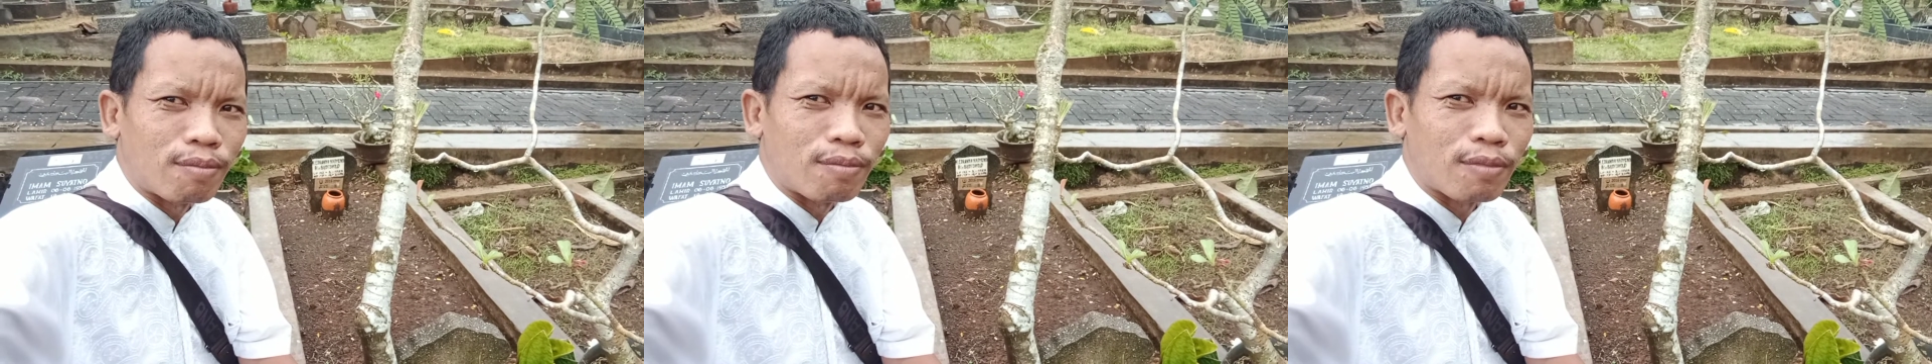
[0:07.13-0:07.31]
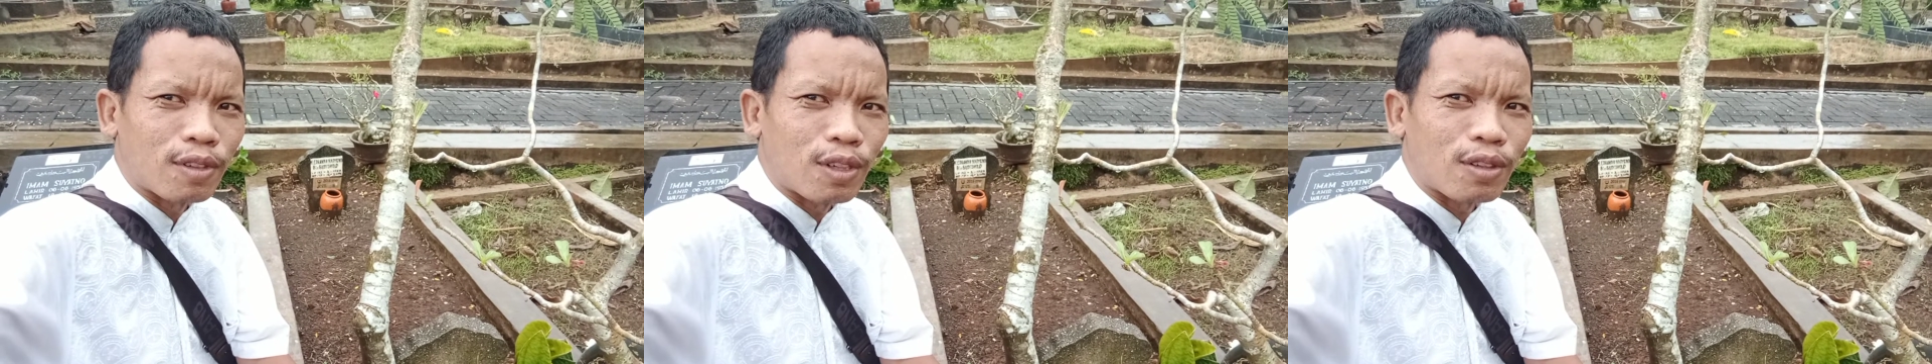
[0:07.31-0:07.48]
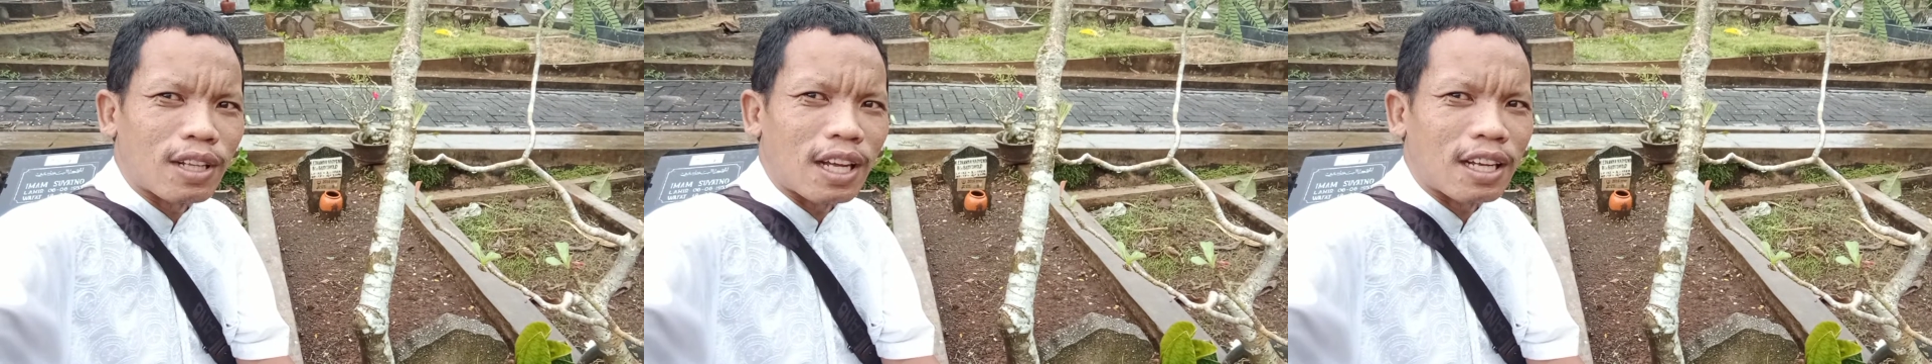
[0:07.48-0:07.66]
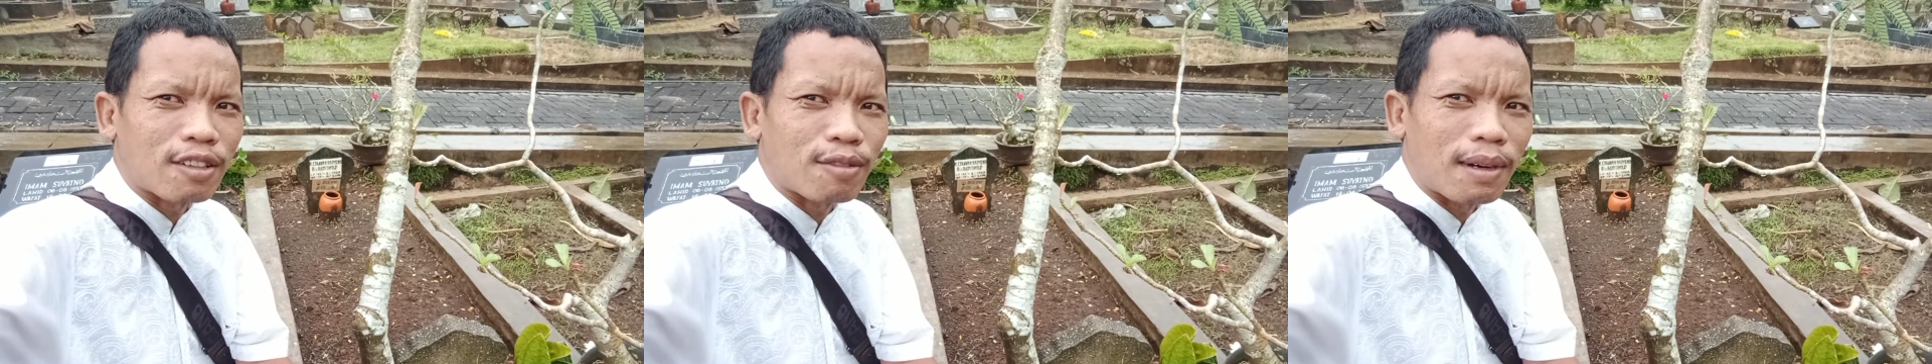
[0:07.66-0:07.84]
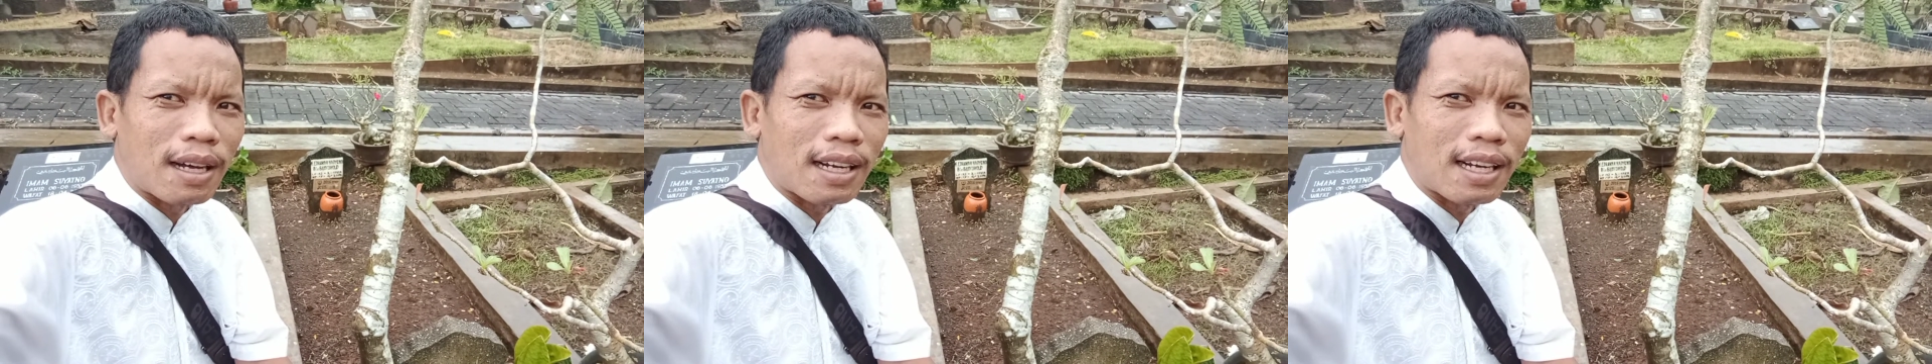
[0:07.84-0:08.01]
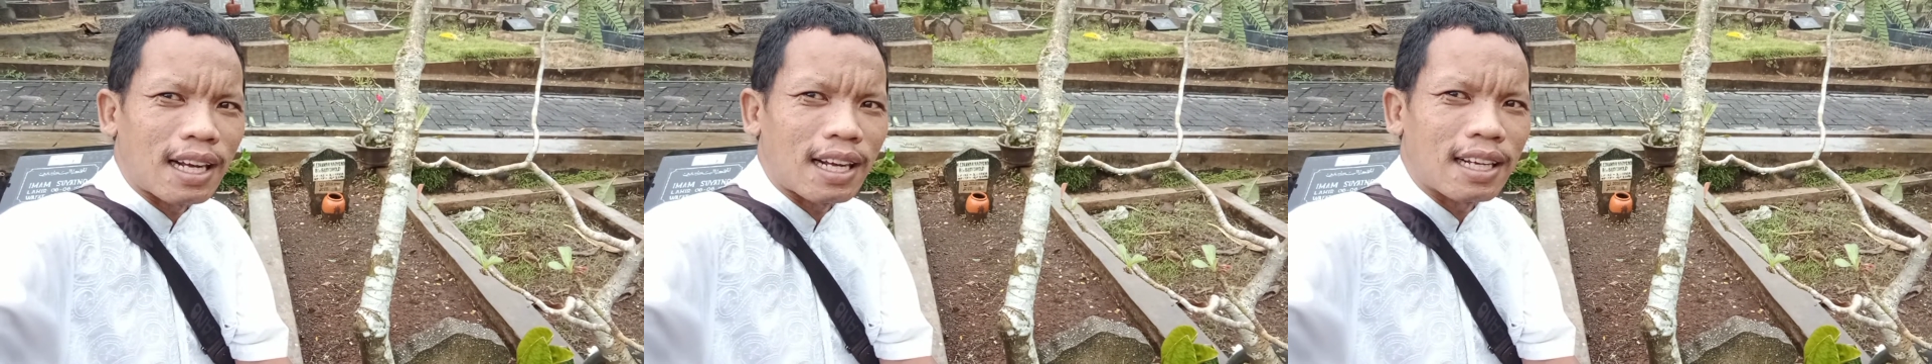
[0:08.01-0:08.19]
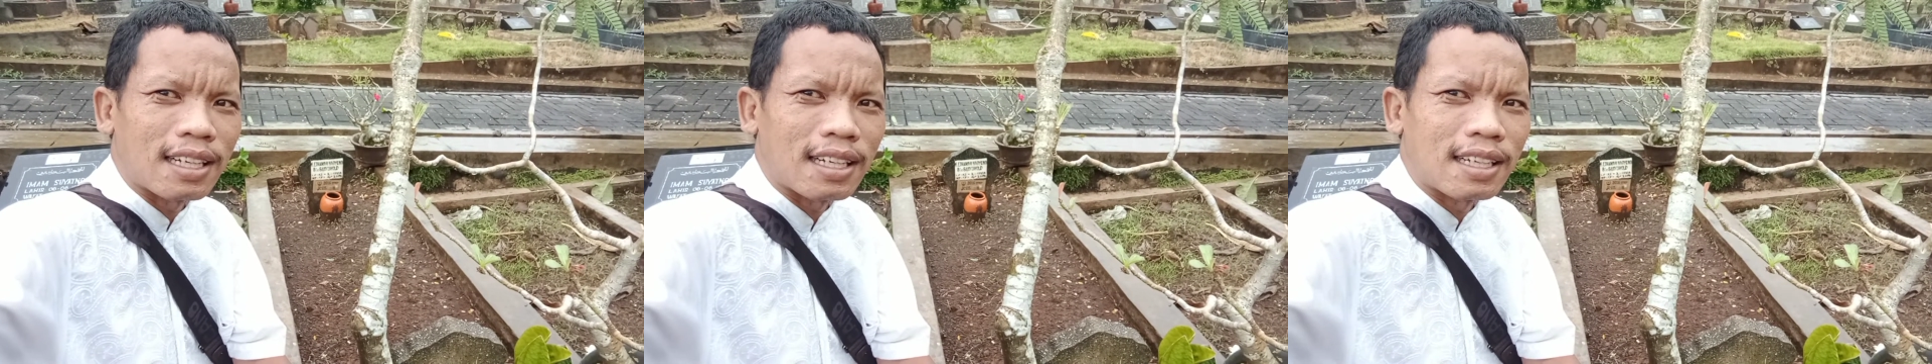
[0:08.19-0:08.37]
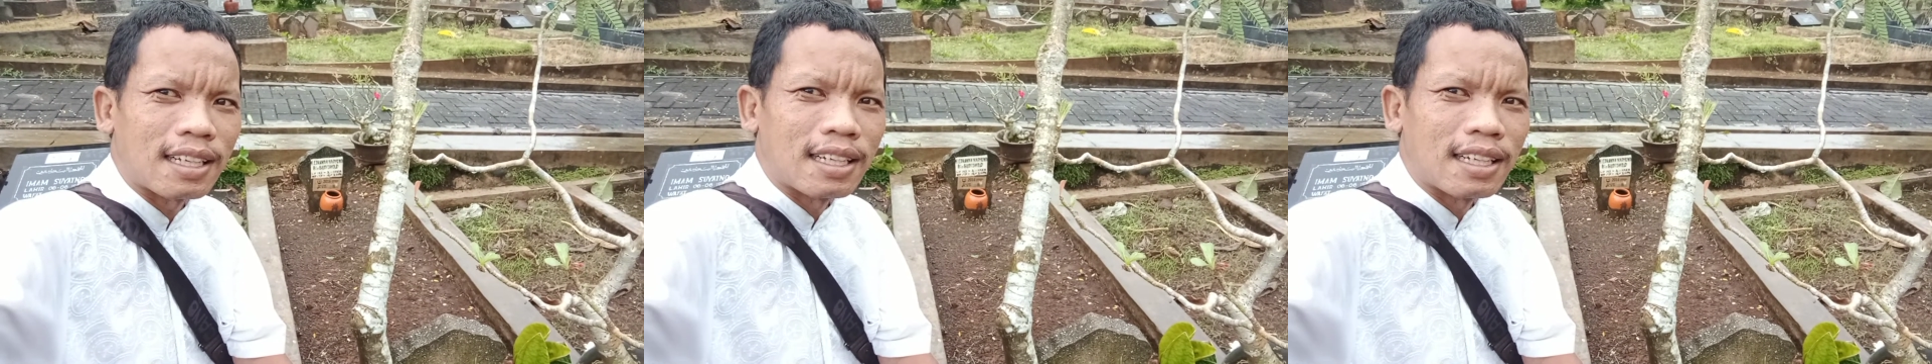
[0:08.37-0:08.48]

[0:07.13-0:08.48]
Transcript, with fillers: Kota Semarang,